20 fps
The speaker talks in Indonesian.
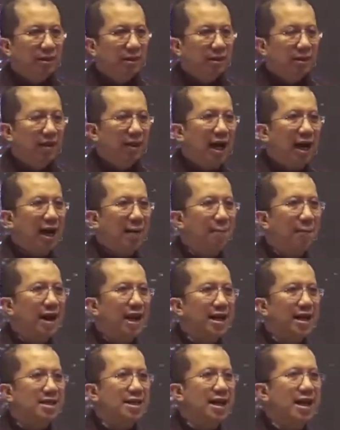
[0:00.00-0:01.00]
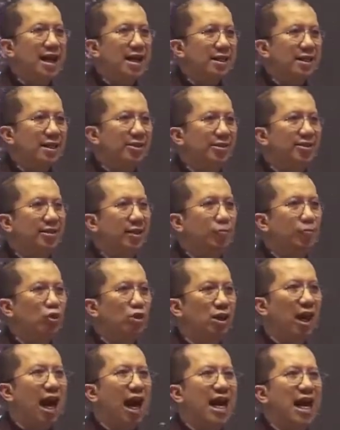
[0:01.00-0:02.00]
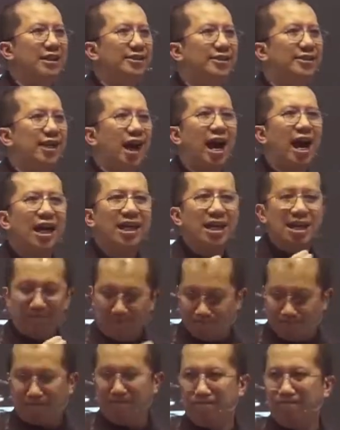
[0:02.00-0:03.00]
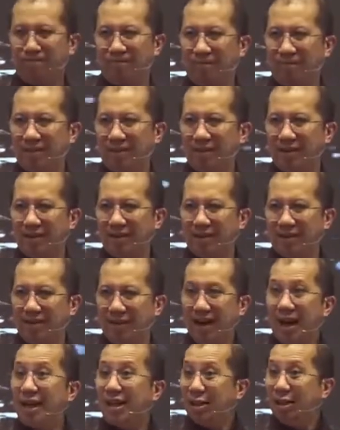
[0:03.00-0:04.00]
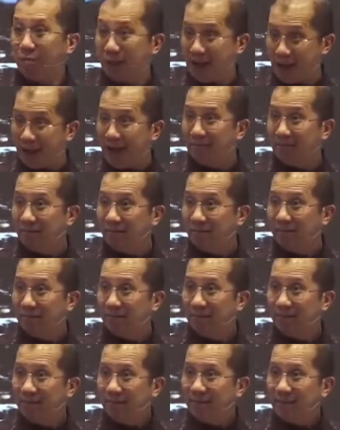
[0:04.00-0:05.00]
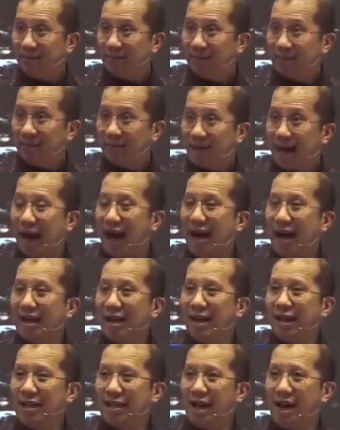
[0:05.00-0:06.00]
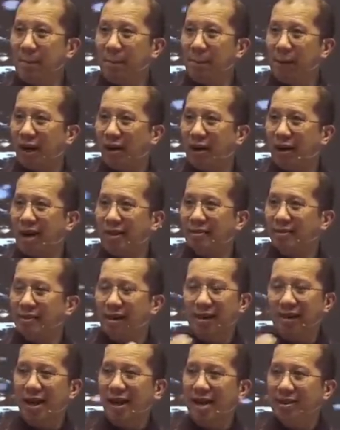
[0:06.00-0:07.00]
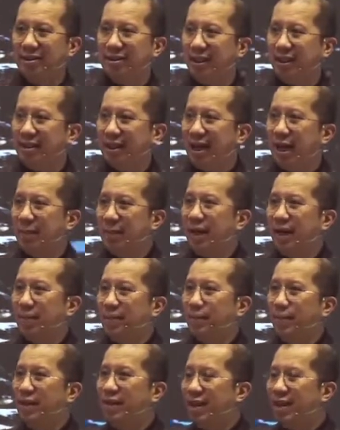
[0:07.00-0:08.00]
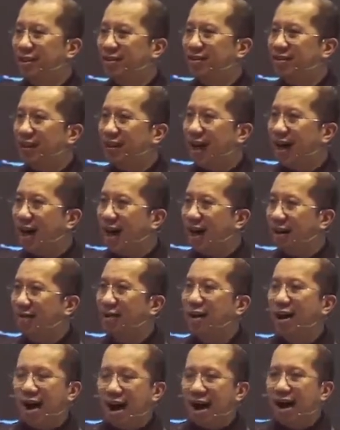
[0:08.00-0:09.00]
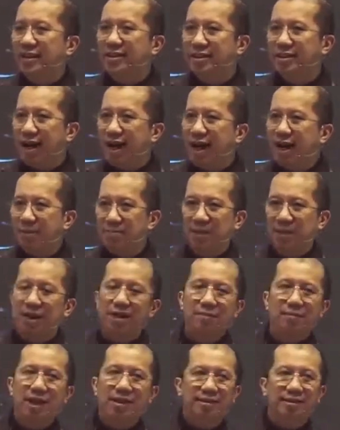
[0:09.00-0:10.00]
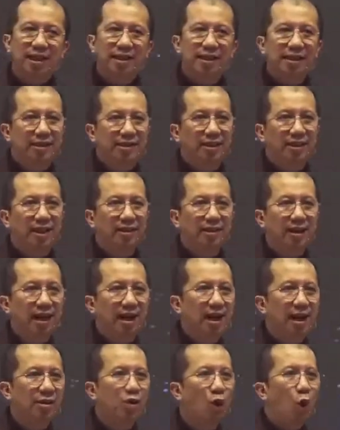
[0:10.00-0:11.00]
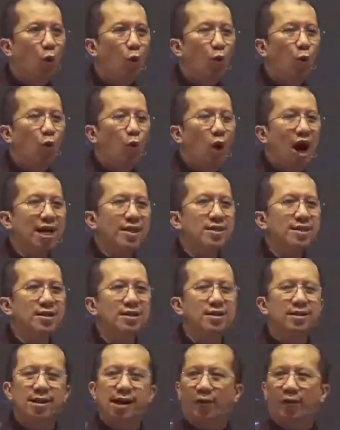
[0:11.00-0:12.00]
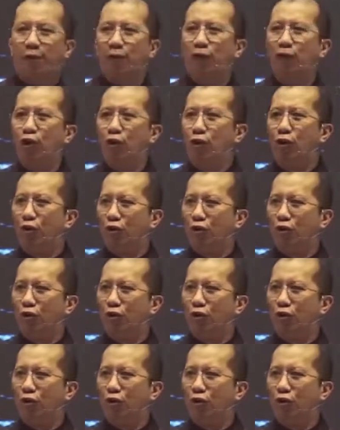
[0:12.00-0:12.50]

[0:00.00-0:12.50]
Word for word: Namanya disebut ajaib. Haleluya. Allah yang perkasa, Raja Damai, penasehat, ajaib. Dalam bahasa Inggris dikatakan wonderful.